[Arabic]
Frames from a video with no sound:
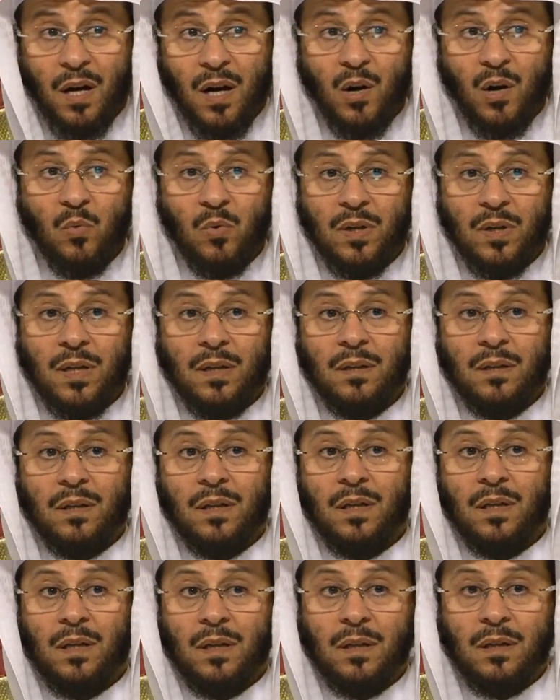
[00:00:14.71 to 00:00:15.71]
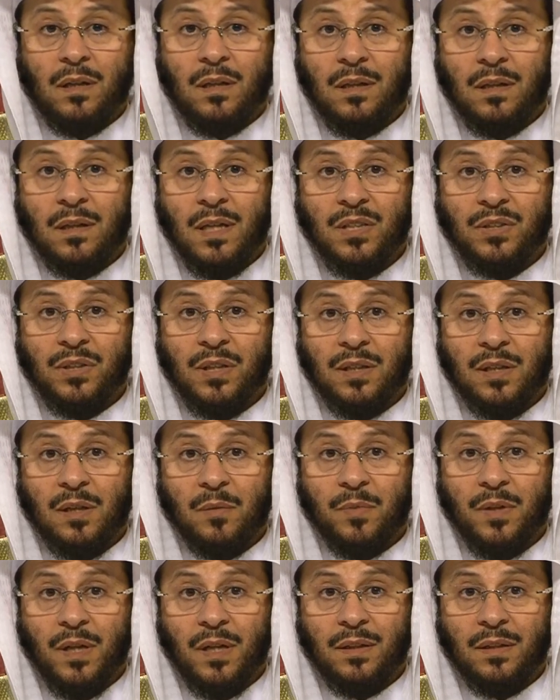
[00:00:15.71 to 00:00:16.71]
أولا آه، لا شك
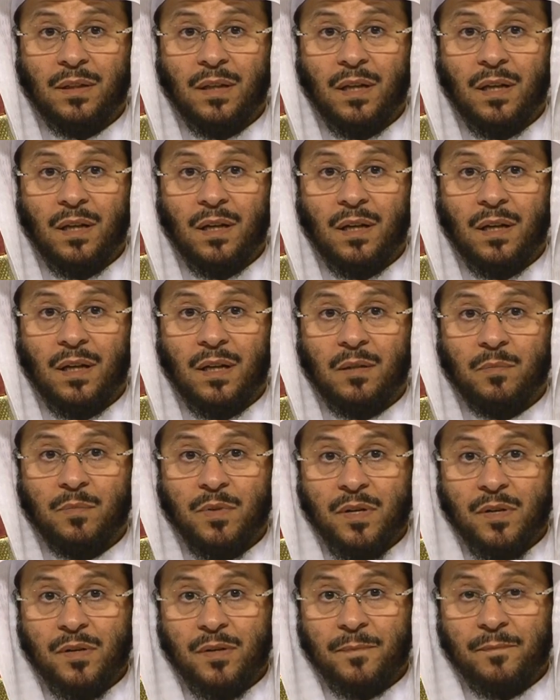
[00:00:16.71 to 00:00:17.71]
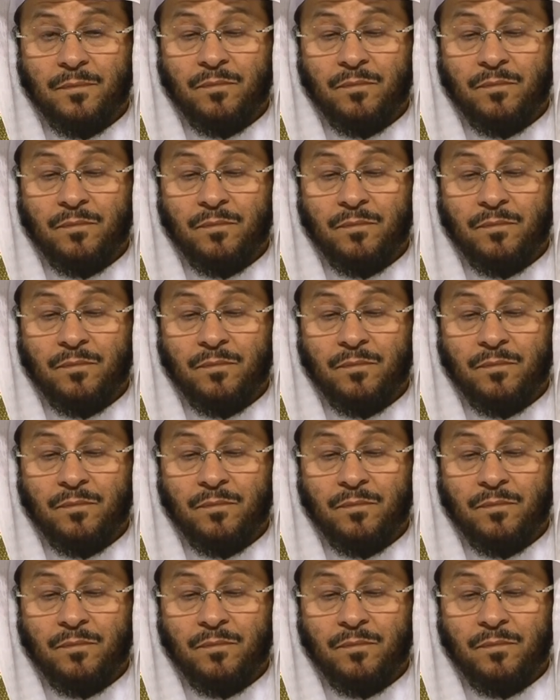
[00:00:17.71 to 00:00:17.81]
بأن البر